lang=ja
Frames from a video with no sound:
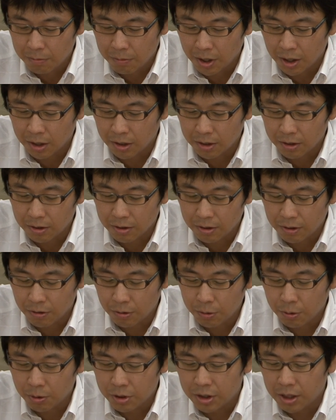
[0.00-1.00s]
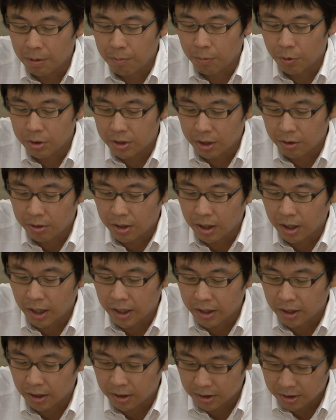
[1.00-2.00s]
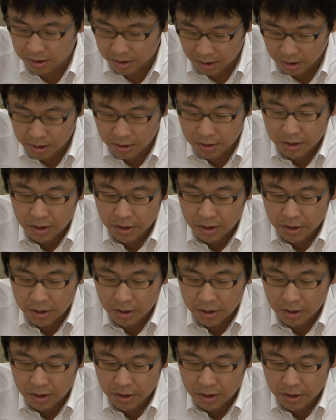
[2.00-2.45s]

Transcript: まあ、本当に専門性の高い方でした。